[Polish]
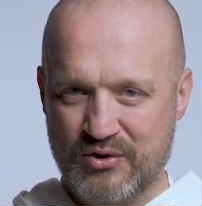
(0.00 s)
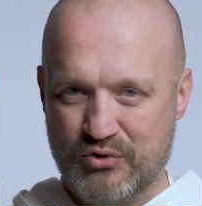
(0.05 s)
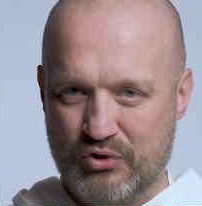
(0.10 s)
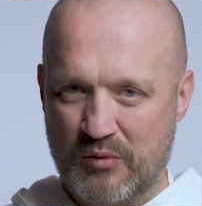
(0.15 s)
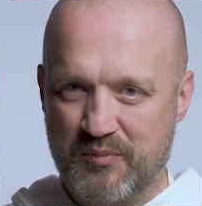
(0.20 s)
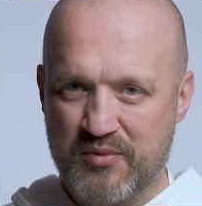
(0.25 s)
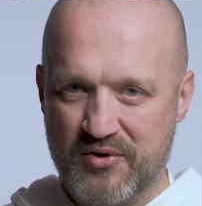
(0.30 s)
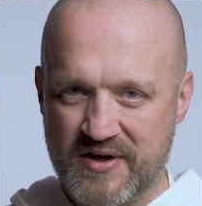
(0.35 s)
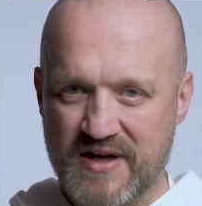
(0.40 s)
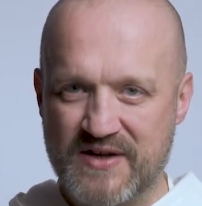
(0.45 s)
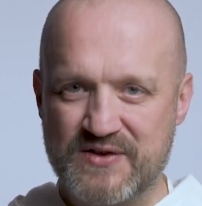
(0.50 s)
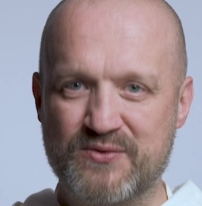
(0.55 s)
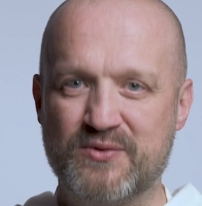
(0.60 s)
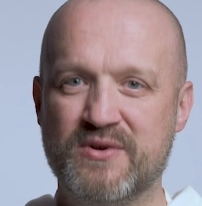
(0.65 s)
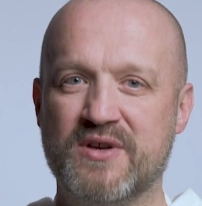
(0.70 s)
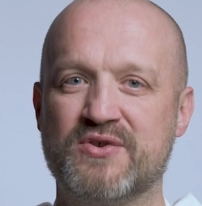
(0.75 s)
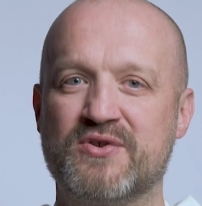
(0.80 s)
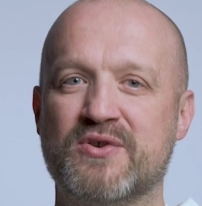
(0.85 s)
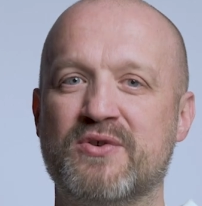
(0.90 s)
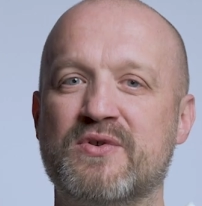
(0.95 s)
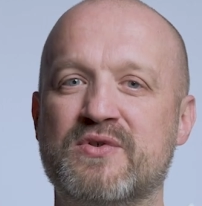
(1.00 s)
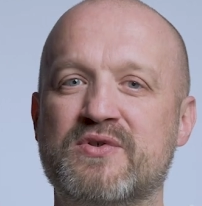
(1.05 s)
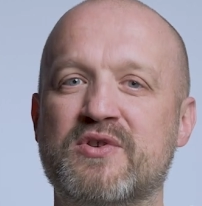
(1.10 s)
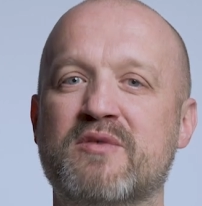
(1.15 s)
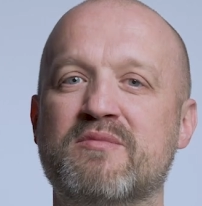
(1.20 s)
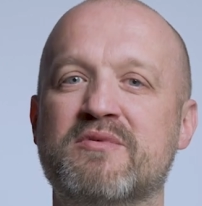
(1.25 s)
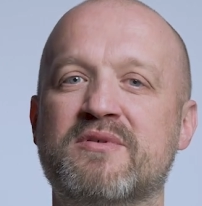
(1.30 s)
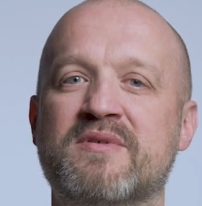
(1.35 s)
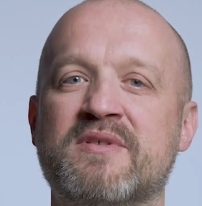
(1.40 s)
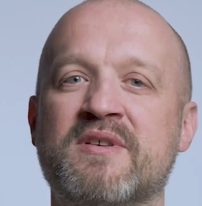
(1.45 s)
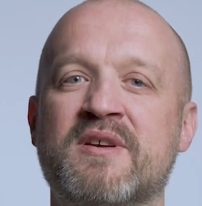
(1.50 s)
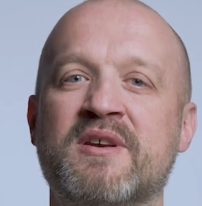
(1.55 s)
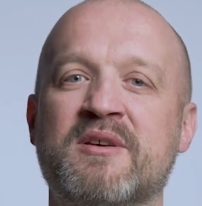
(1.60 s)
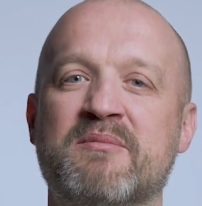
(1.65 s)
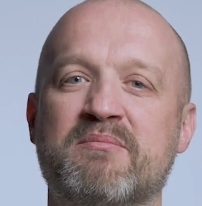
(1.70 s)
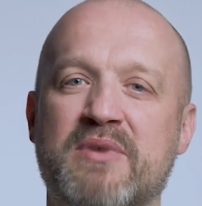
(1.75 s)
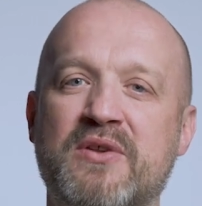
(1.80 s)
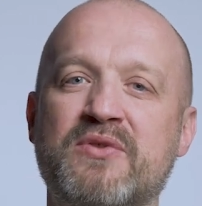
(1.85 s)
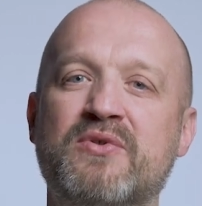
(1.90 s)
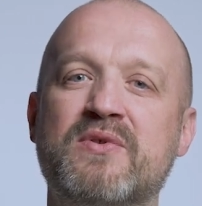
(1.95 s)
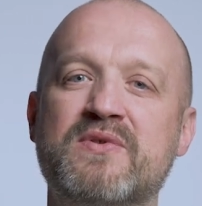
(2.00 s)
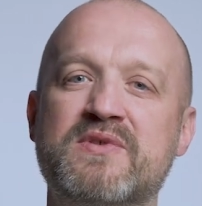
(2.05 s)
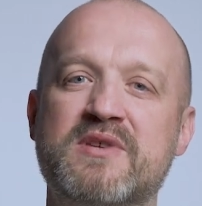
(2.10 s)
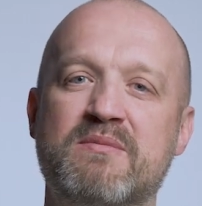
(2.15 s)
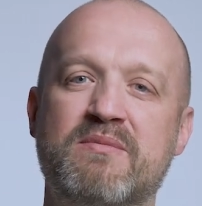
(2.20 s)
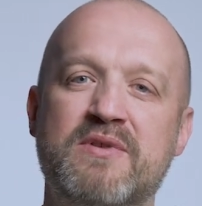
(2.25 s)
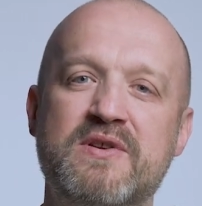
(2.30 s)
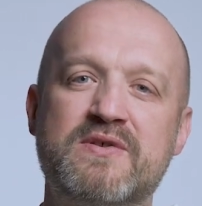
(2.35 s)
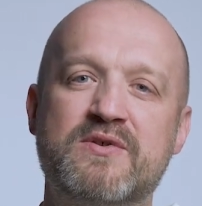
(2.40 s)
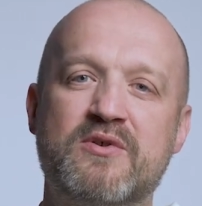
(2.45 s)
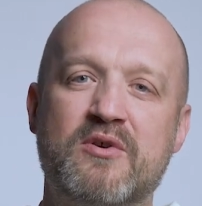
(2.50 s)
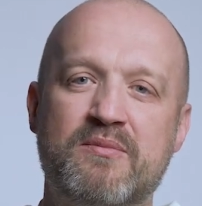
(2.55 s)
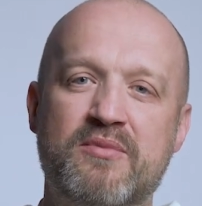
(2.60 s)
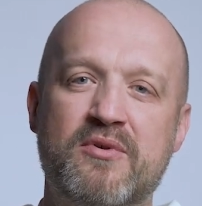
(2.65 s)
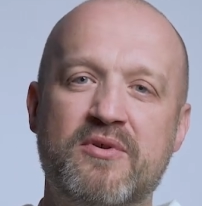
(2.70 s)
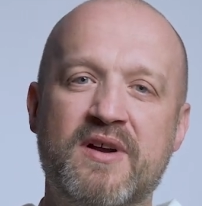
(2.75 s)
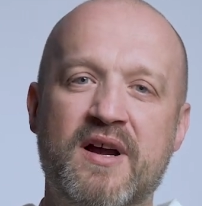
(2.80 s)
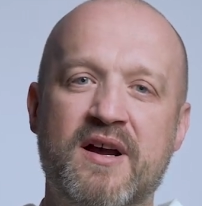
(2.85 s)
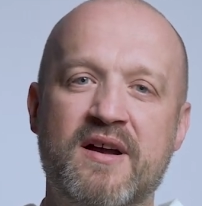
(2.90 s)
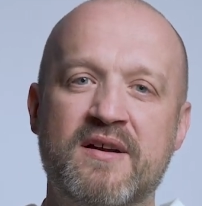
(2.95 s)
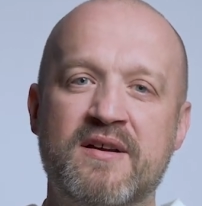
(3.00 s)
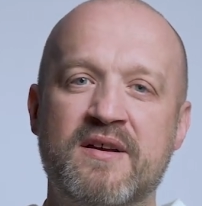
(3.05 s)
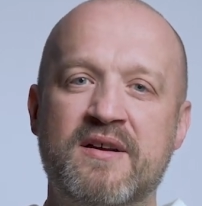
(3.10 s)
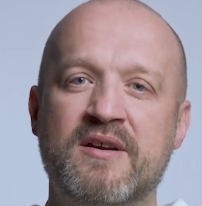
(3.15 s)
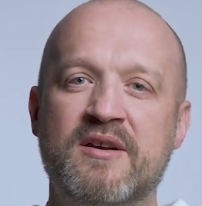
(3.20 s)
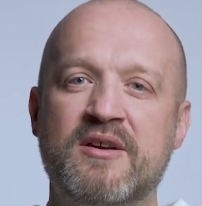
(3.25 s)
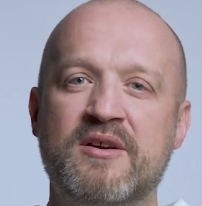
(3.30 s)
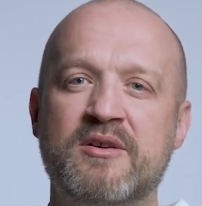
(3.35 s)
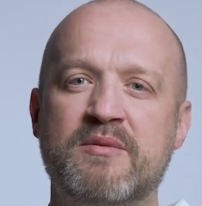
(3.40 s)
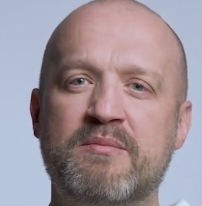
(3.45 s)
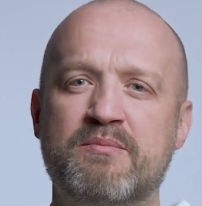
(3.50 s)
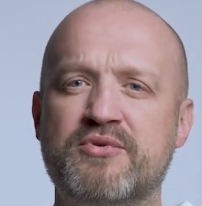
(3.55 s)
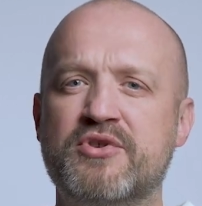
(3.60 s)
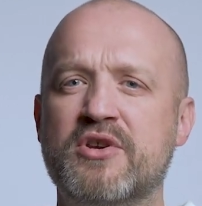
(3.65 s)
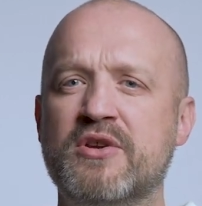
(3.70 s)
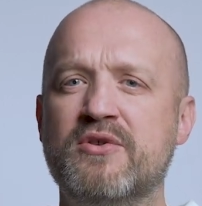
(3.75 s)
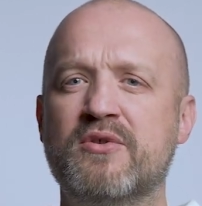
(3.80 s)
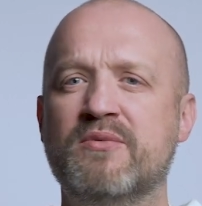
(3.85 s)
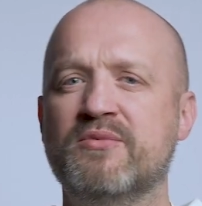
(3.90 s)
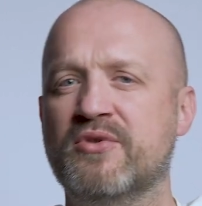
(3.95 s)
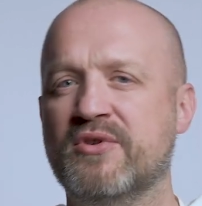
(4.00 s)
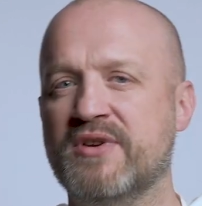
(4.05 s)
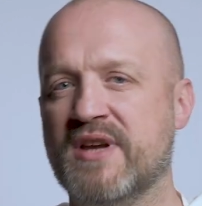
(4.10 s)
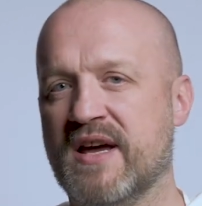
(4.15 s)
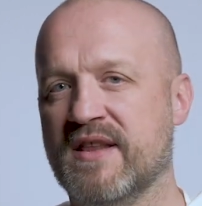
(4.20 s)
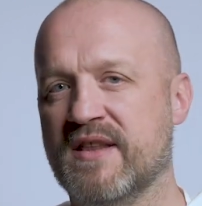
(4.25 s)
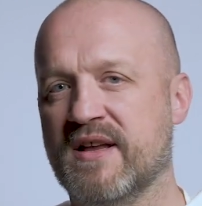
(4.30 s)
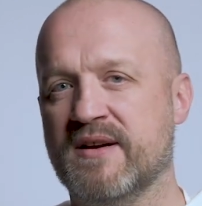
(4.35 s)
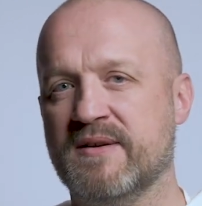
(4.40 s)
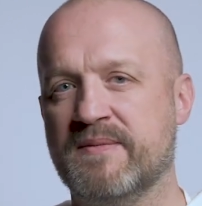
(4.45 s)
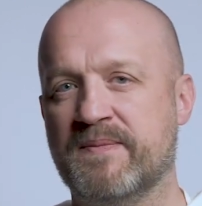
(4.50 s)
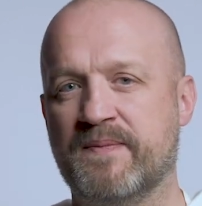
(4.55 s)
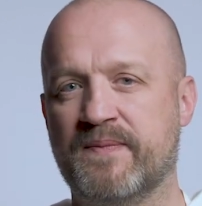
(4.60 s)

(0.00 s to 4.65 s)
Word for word: To pokazuje, że osoby będące blisko Boga przyjdą do Jana.